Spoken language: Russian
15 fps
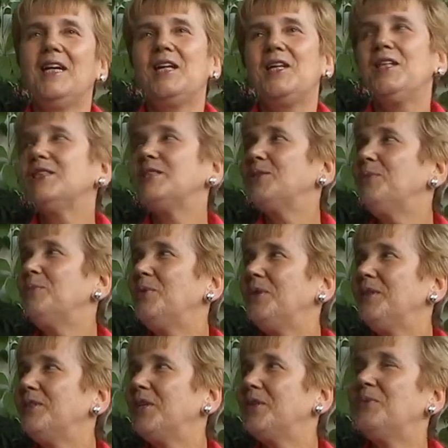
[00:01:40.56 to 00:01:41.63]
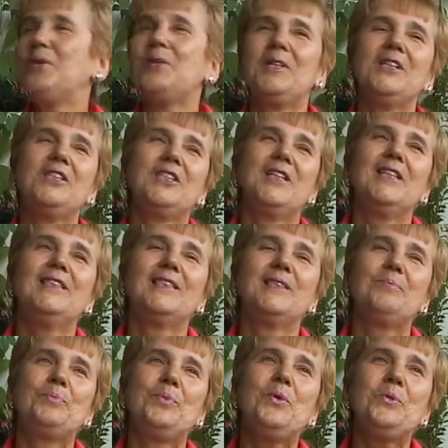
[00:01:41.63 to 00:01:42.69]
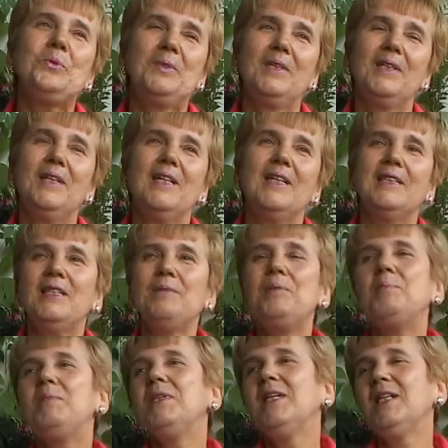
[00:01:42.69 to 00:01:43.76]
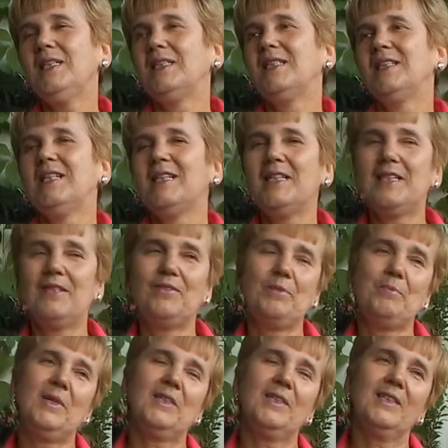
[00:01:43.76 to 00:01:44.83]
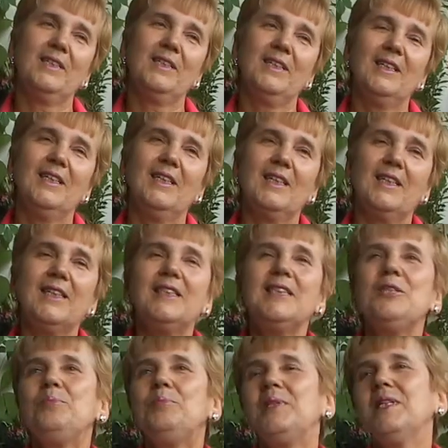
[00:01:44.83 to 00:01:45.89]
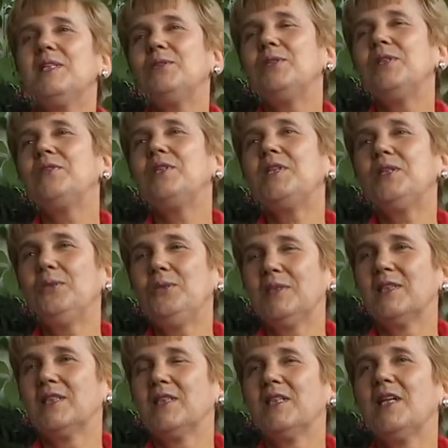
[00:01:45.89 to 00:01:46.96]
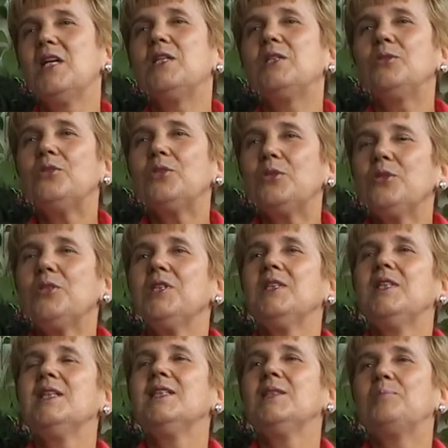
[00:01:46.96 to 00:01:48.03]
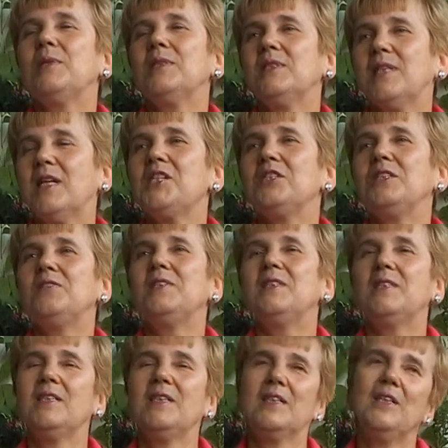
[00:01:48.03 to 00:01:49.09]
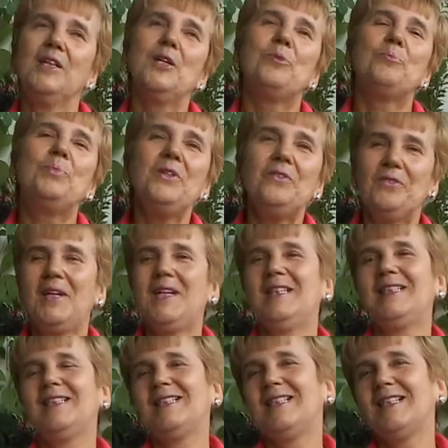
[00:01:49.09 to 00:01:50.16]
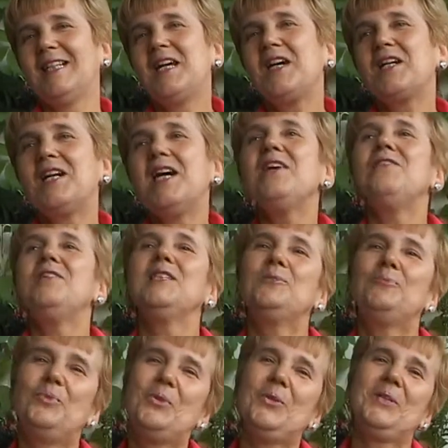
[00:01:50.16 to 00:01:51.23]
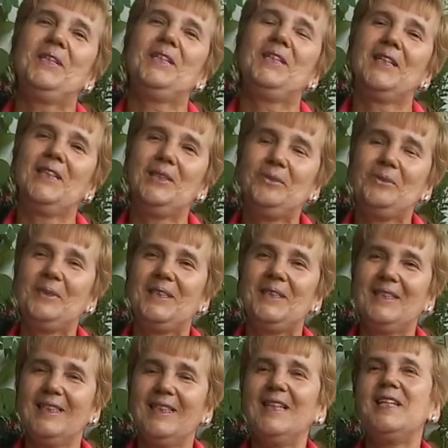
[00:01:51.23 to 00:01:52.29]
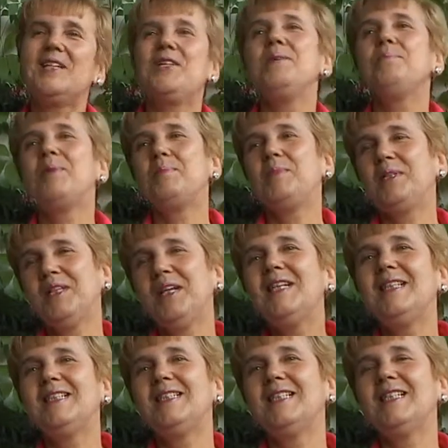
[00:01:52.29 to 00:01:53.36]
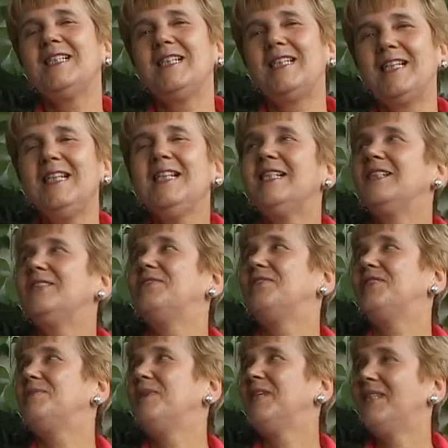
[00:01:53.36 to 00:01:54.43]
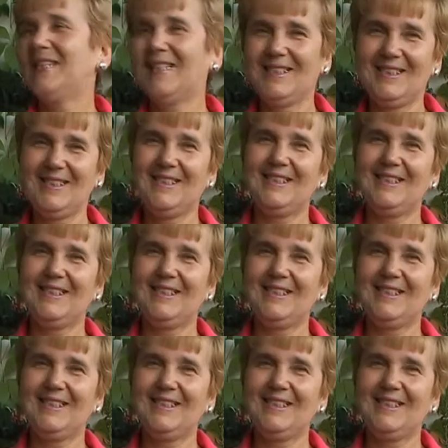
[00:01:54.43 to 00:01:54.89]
и суму, и тревог, и счастье поўны, не поминайте ліха вы мяне. Хотел бы я сюда вернуться, но что же дать по весне? Бывайте, хай вас буры не кранутся, не поминайте ж лихом вы меня.